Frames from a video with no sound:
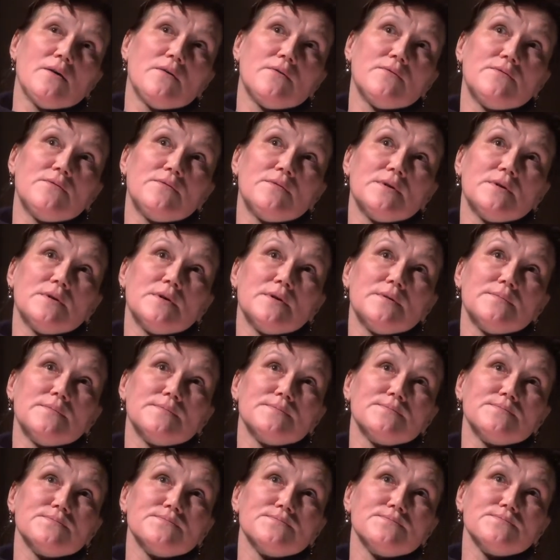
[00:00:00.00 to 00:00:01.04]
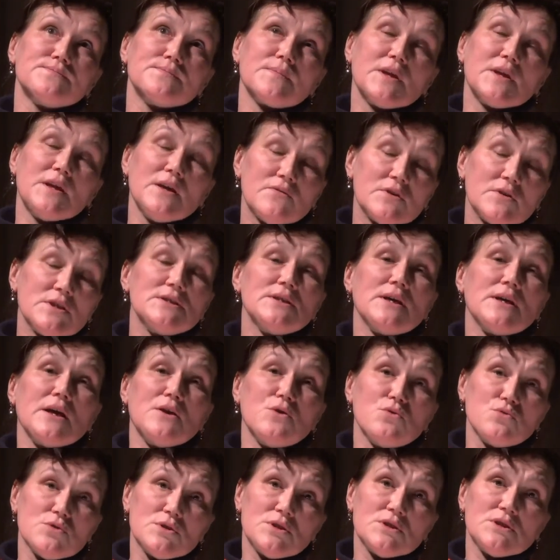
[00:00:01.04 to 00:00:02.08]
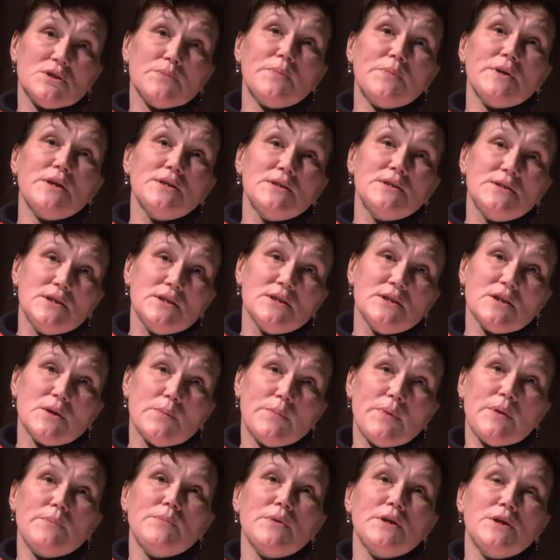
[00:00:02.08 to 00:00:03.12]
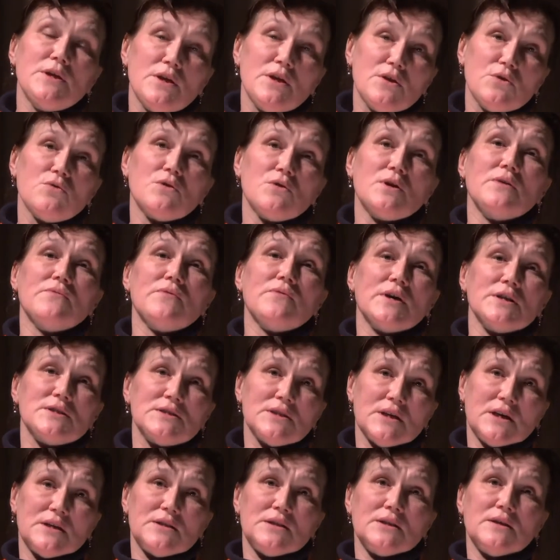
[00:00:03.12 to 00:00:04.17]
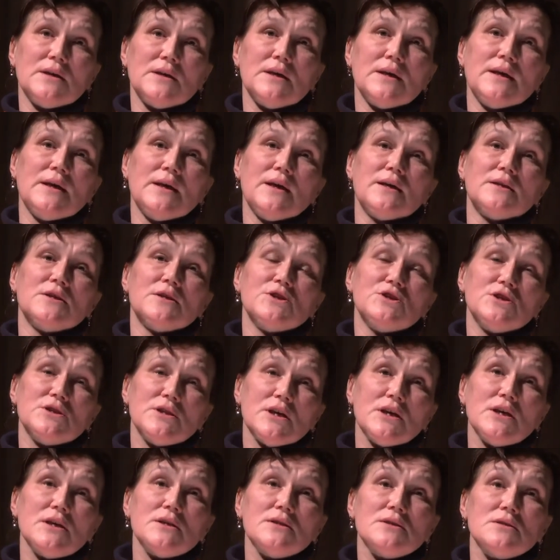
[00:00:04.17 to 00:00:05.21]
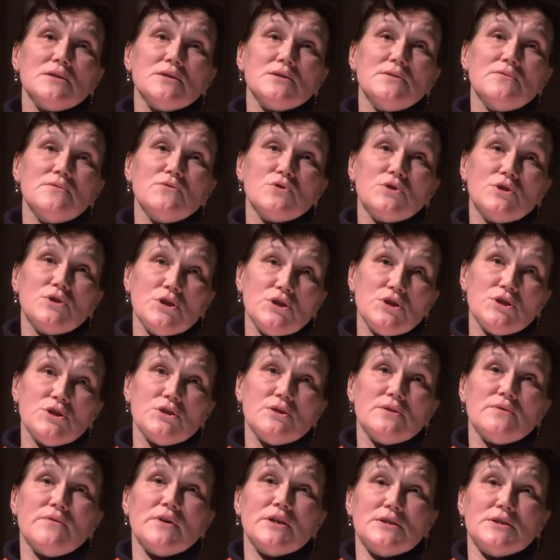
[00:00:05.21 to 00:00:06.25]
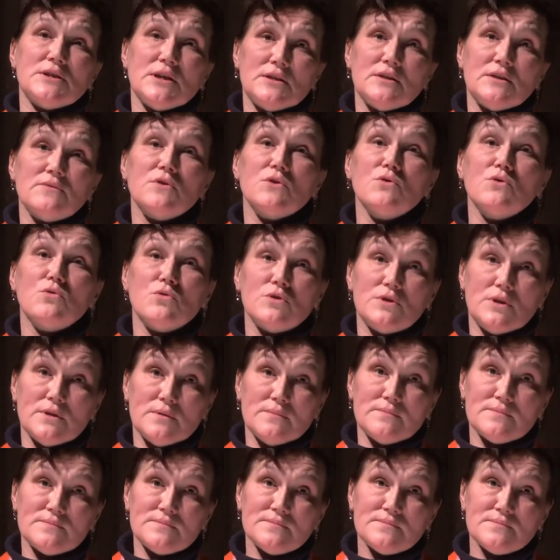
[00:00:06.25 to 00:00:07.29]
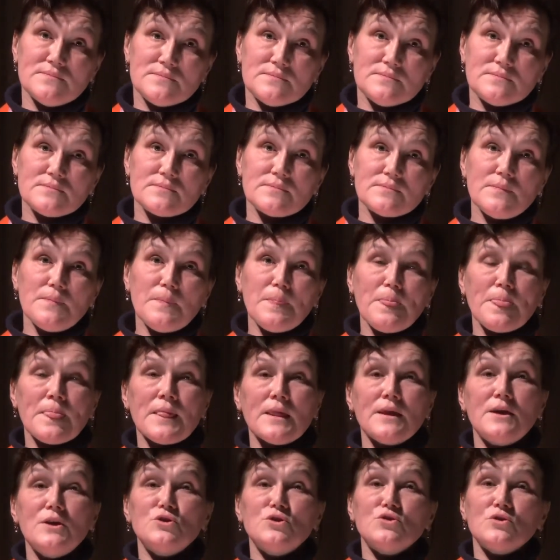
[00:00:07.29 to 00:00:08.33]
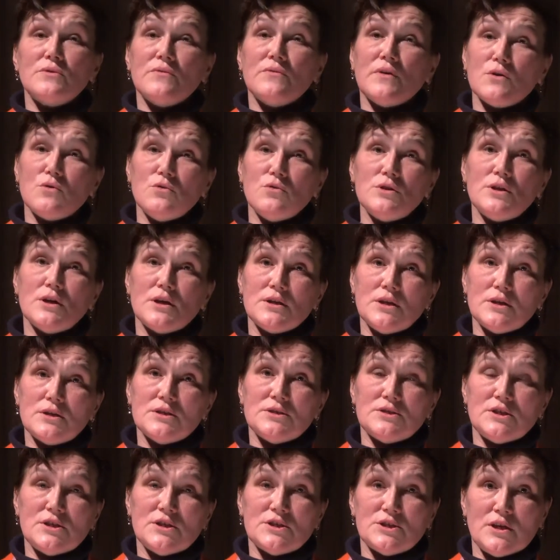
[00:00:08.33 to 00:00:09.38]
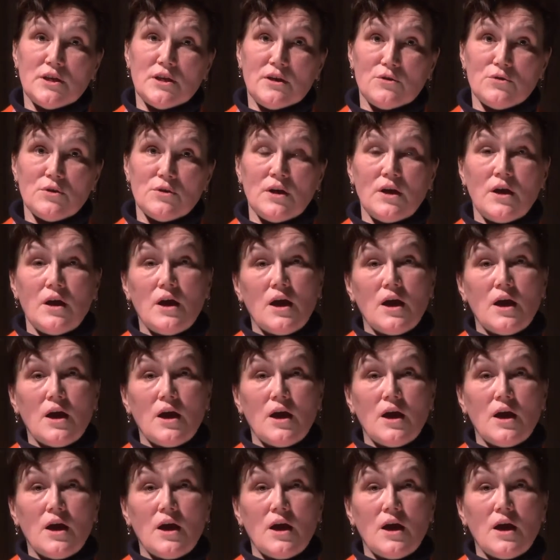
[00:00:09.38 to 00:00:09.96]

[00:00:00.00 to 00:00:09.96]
В э, Евросоюз запретил к применению глифосаты, начиная с 2020 года. Еще два года они разрешают.